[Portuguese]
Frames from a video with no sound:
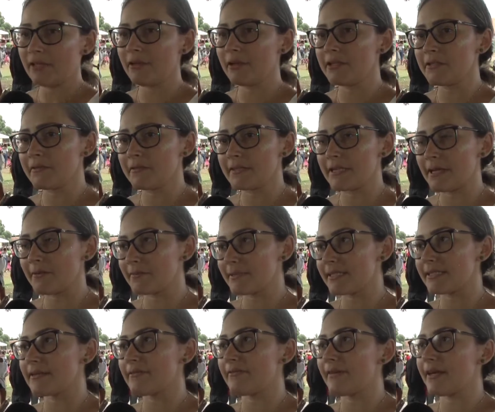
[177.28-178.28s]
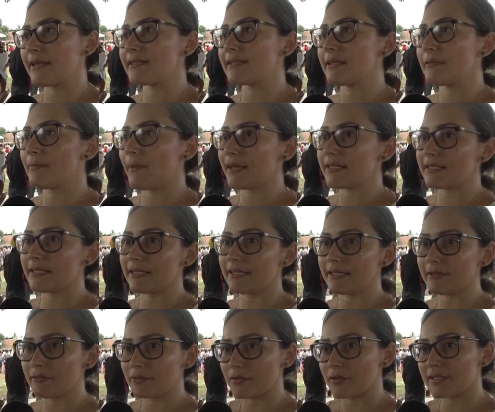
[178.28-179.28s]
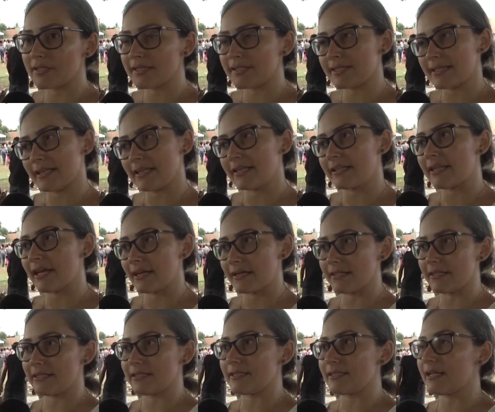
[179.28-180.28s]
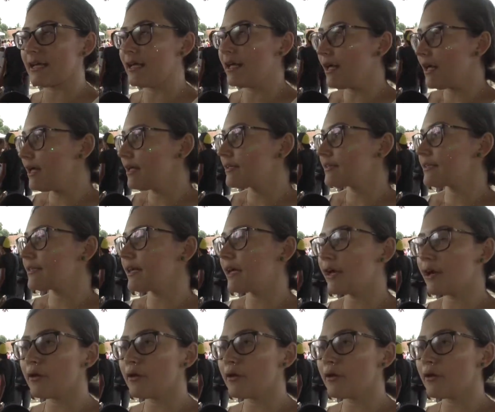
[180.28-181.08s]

Nós fizemos essa festa em parceria, todas as secretarias se